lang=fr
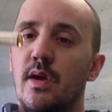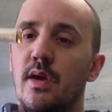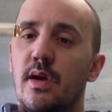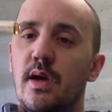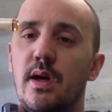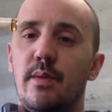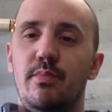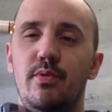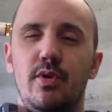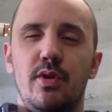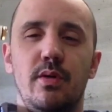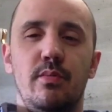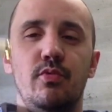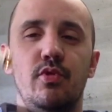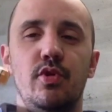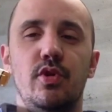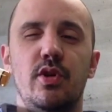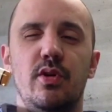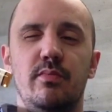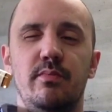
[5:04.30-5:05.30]
un peu comme
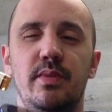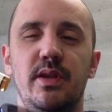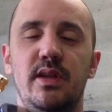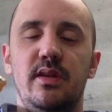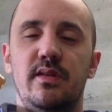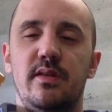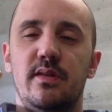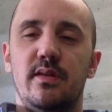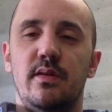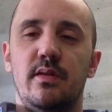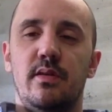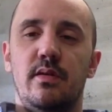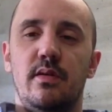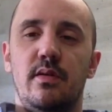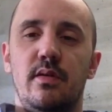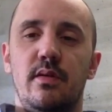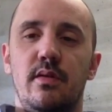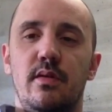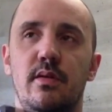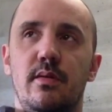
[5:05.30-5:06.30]
le Gambit
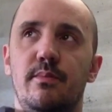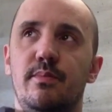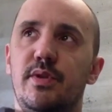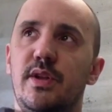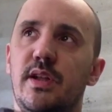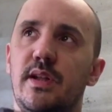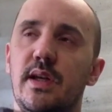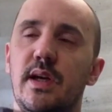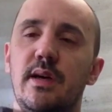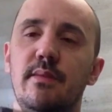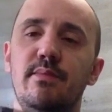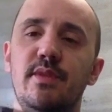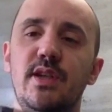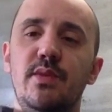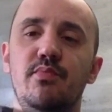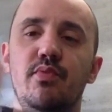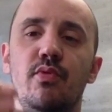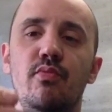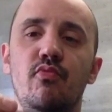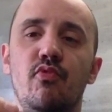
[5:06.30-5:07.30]
en peut-être un petit
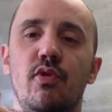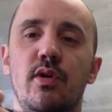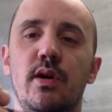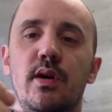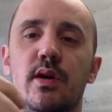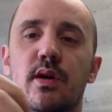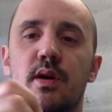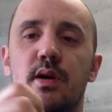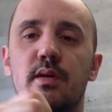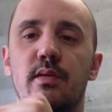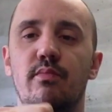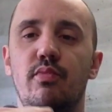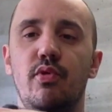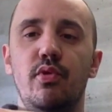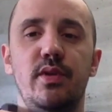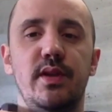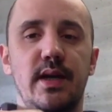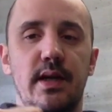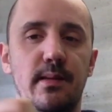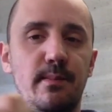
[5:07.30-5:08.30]
peu moins
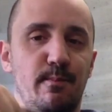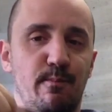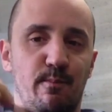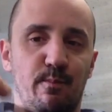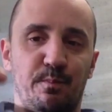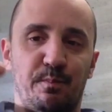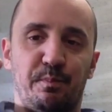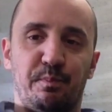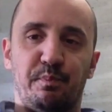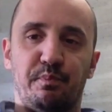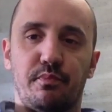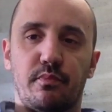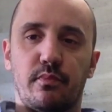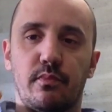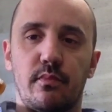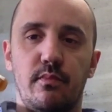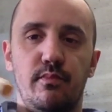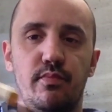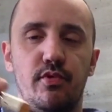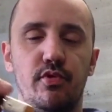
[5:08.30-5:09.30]
brutal,
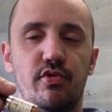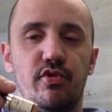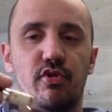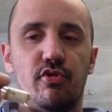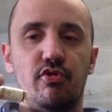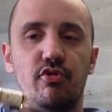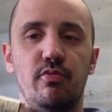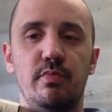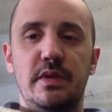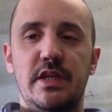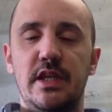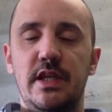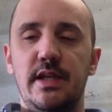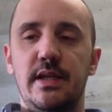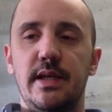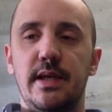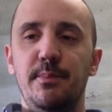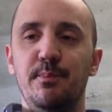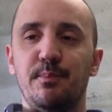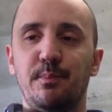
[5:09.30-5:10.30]
plus en
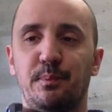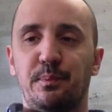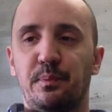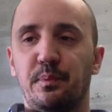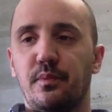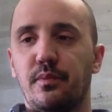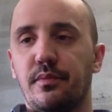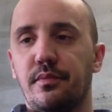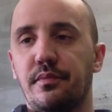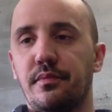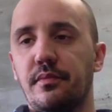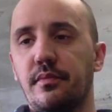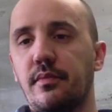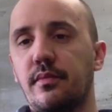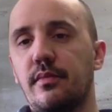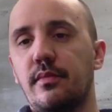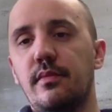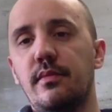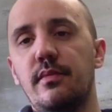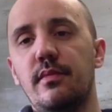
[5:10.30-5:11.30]
subtilité.
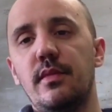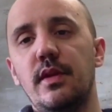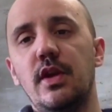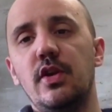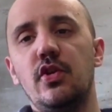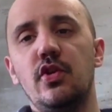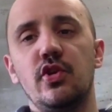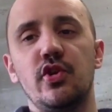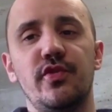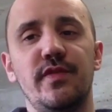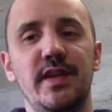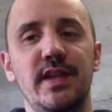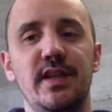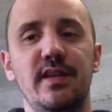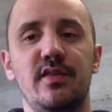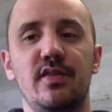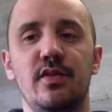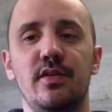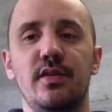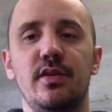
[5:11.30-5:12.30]
Quand je vais
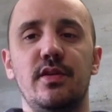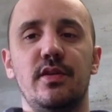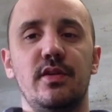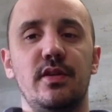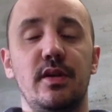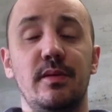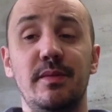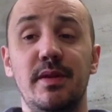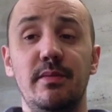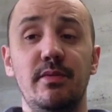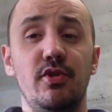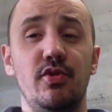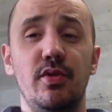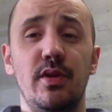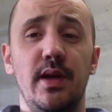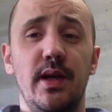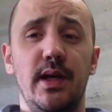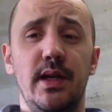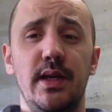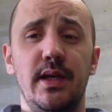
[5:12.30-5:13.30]
descendre, euh, comme d'habitude
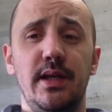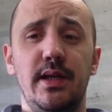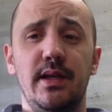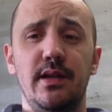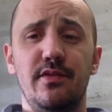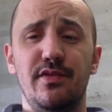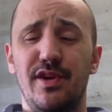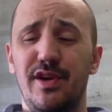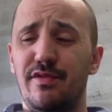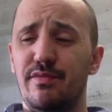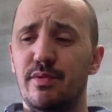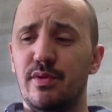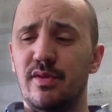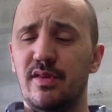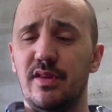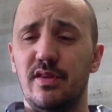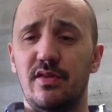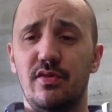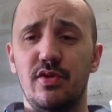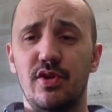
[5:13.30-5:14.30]
avec les liquides 5 points,
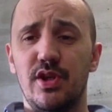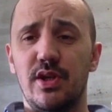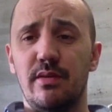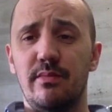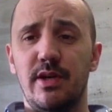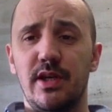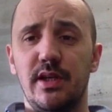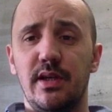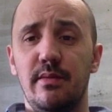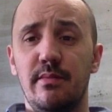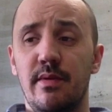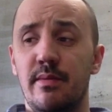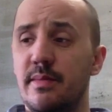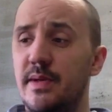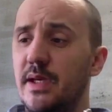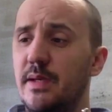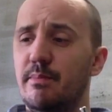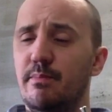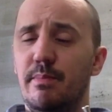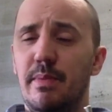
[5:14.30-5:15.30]
c'est ce que j'ai remarqué, même
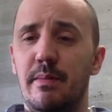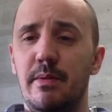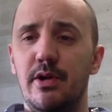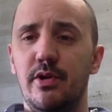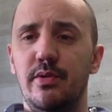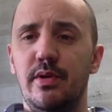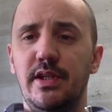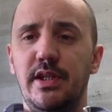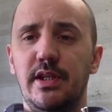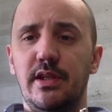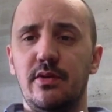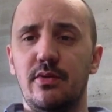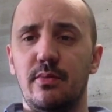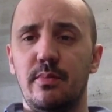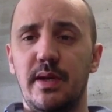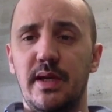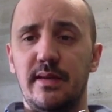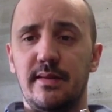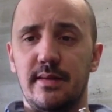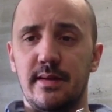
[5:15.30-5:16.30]
avec pas mal de liquides
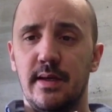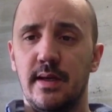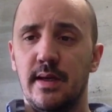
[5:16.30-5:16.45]
complexes.